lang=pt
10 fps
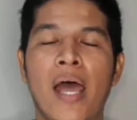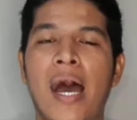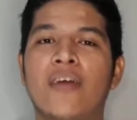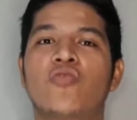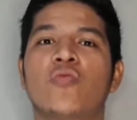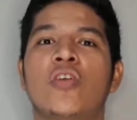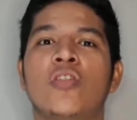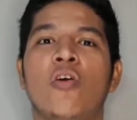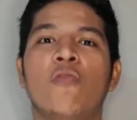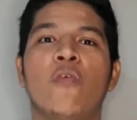acham que
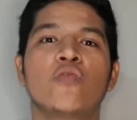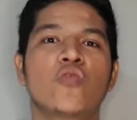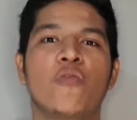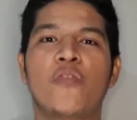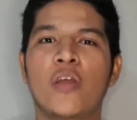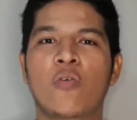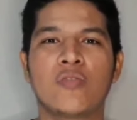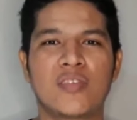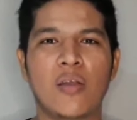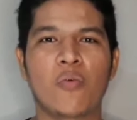não vão sofrer
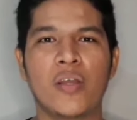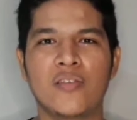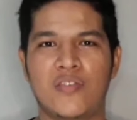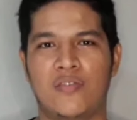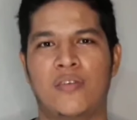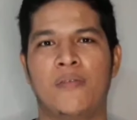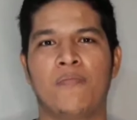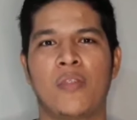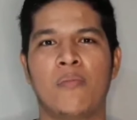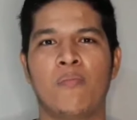consequências
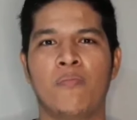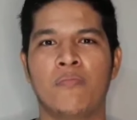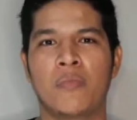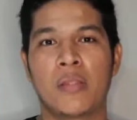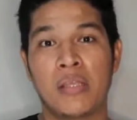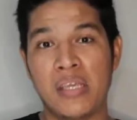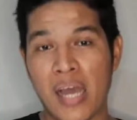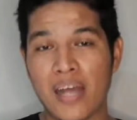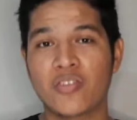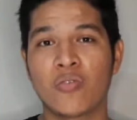e
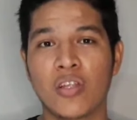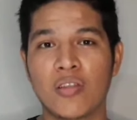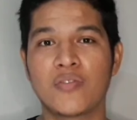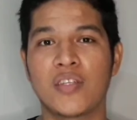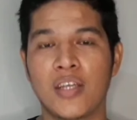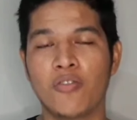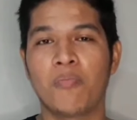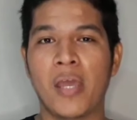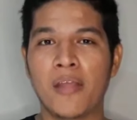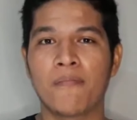acham que estão se dando
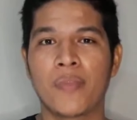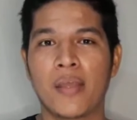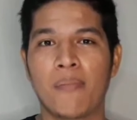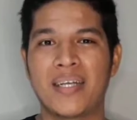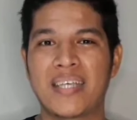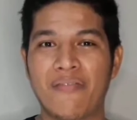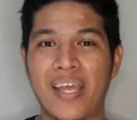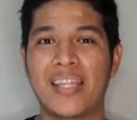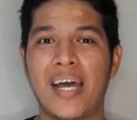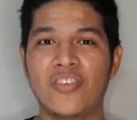bem, mas a
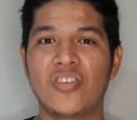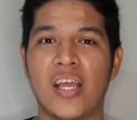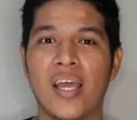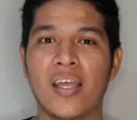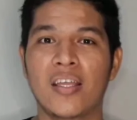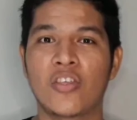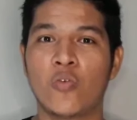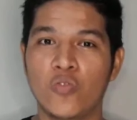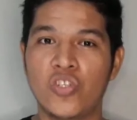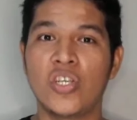verdade é que
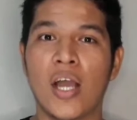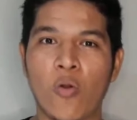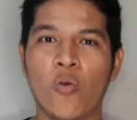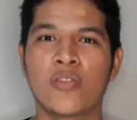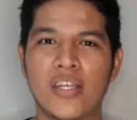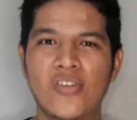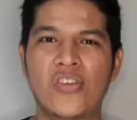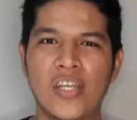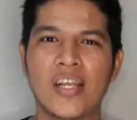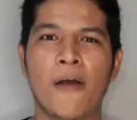um dia a conta
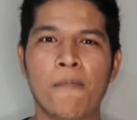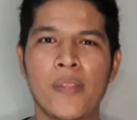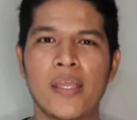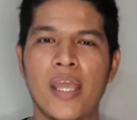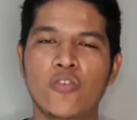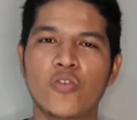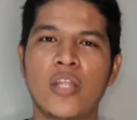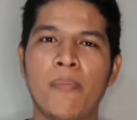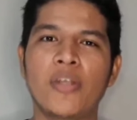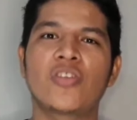chega e é
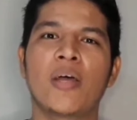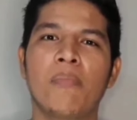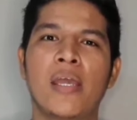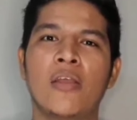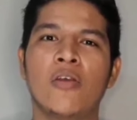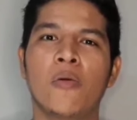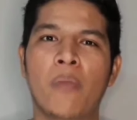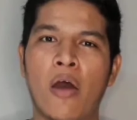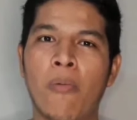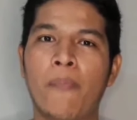justamente também
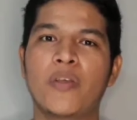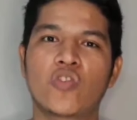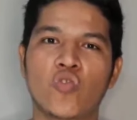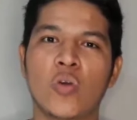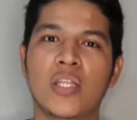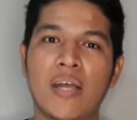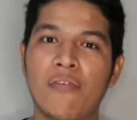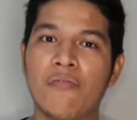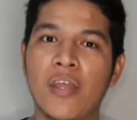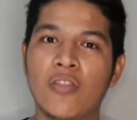para uma pessoa que está
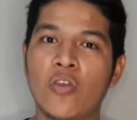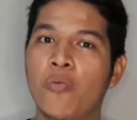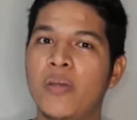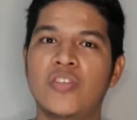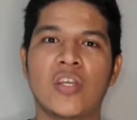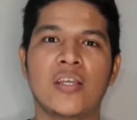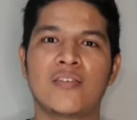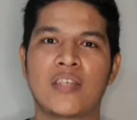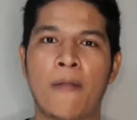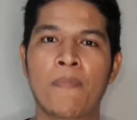vivendo em
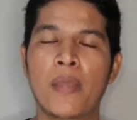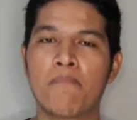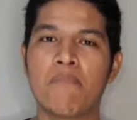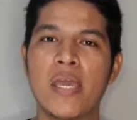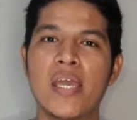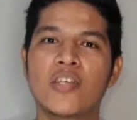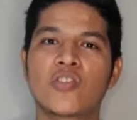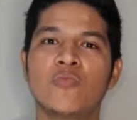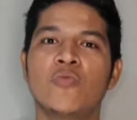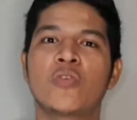obediência.
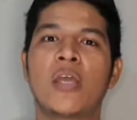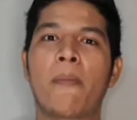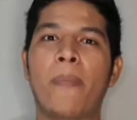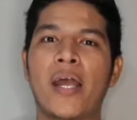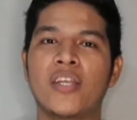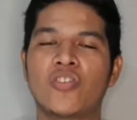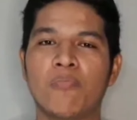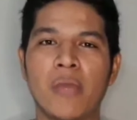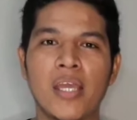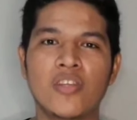Mesmo que
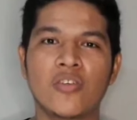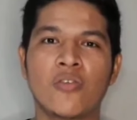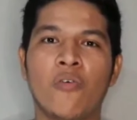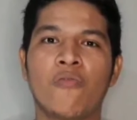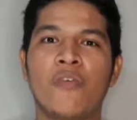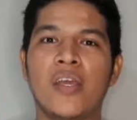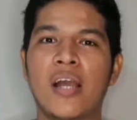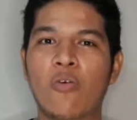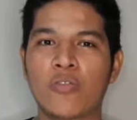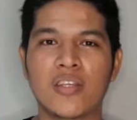aparentemente não vê
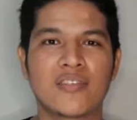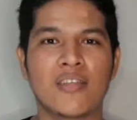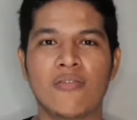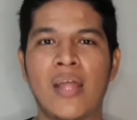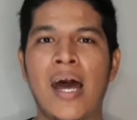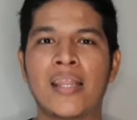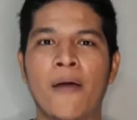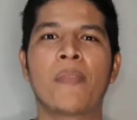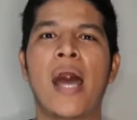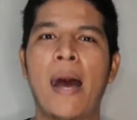acontecendo
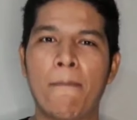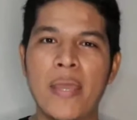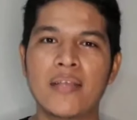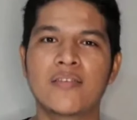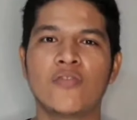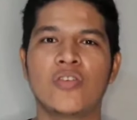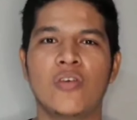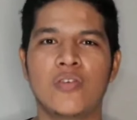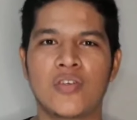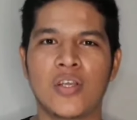nada, a bênção de
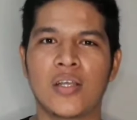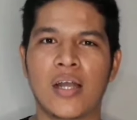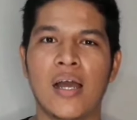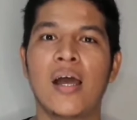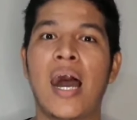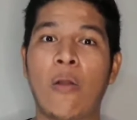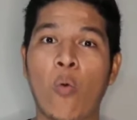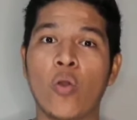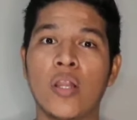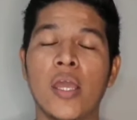Deus chega, a
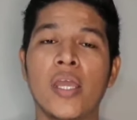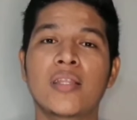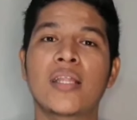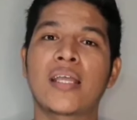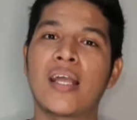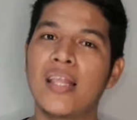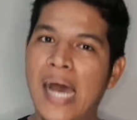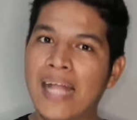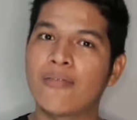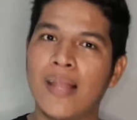colheita daquele
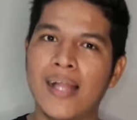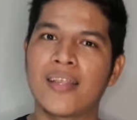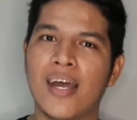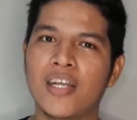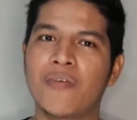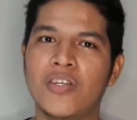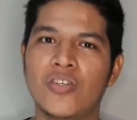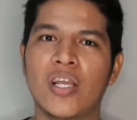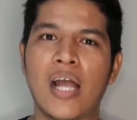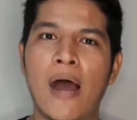ato lá atrás vai
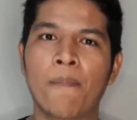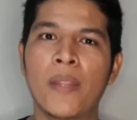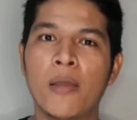chegar.